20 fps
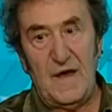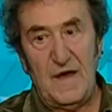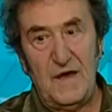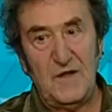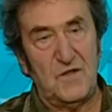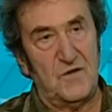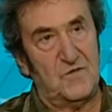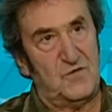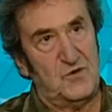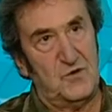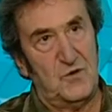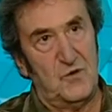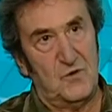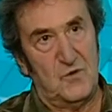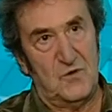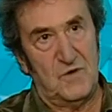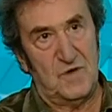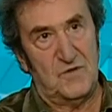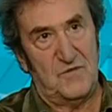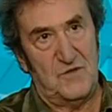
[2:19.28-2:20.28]
Это все
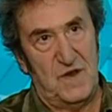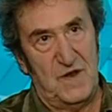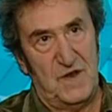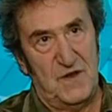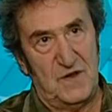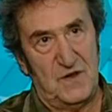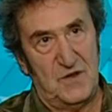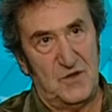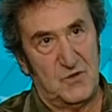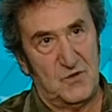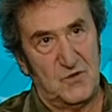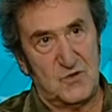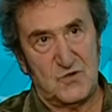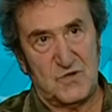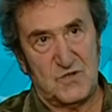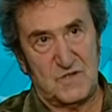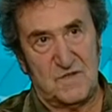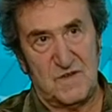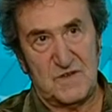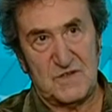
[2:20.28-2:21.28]
о евреях и то,
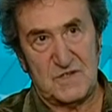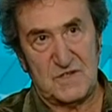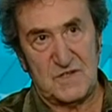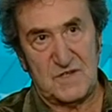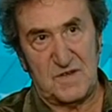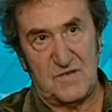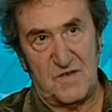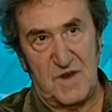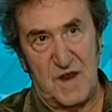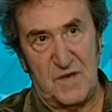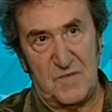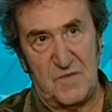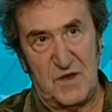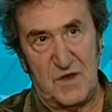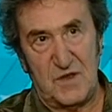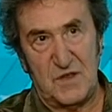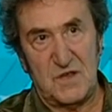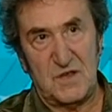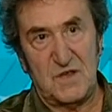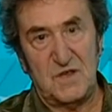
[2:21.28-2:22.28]
что связано с евреями.
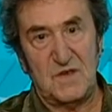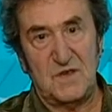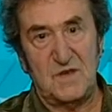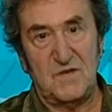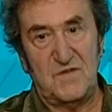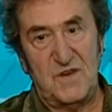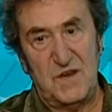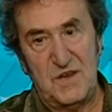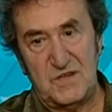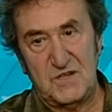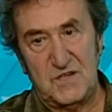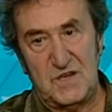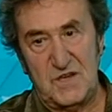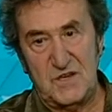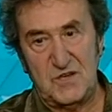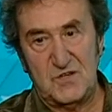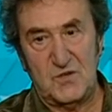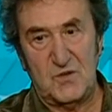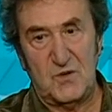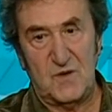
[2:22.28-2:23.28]
Это и еврейская
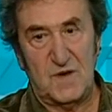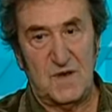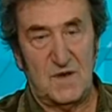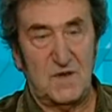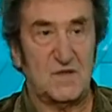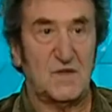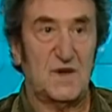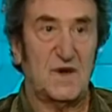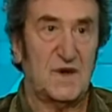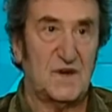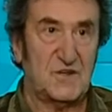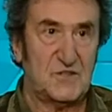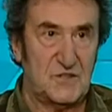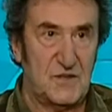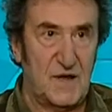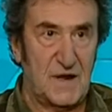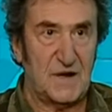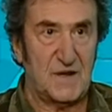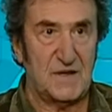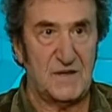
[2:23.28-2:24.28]
история, это о
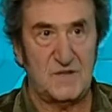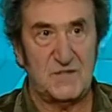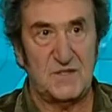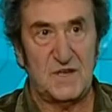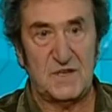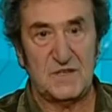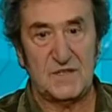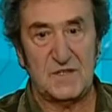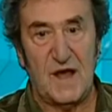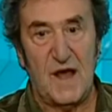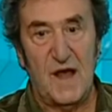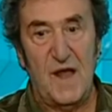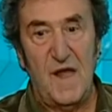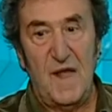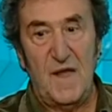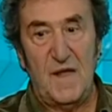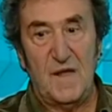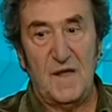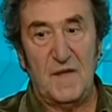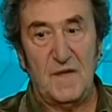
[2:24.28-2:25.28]
пожарах, естественно.
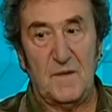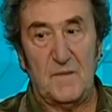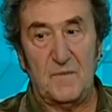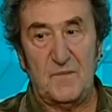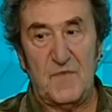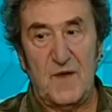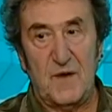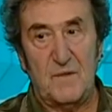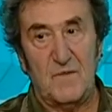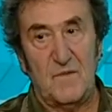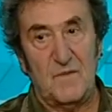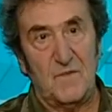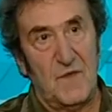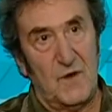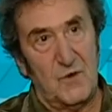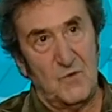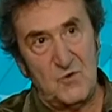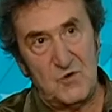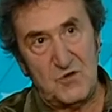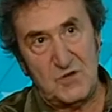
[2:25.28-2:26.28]
Э, там
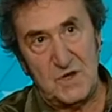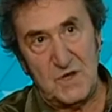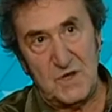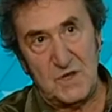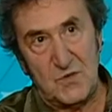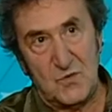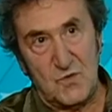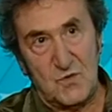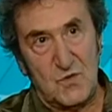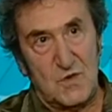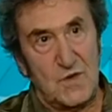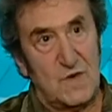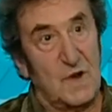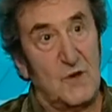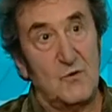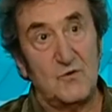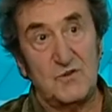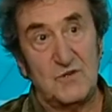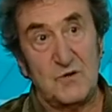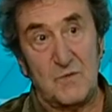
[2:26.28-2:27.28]
научные труды,
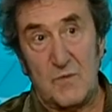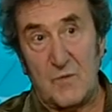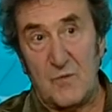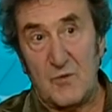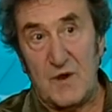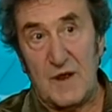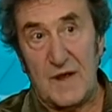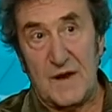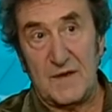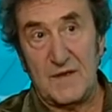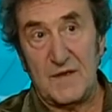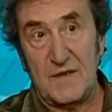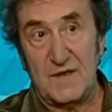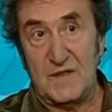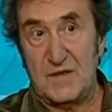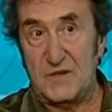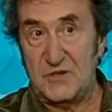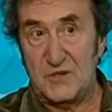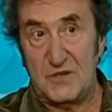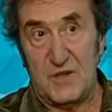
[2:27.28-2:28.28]
научно-популярные,
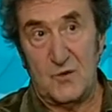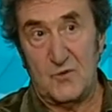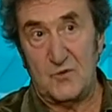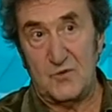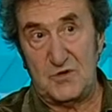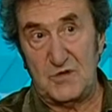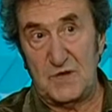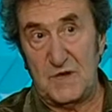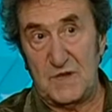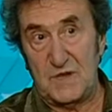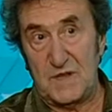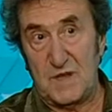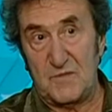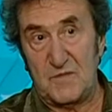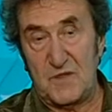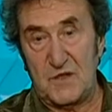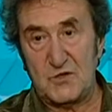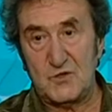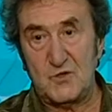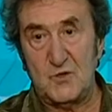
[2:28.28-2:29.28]
даже научные там
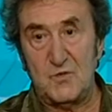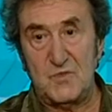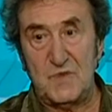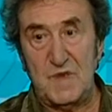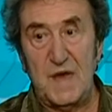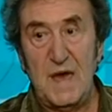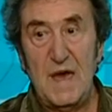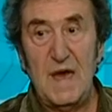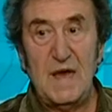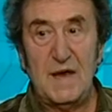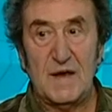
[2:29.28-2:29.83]
доступные.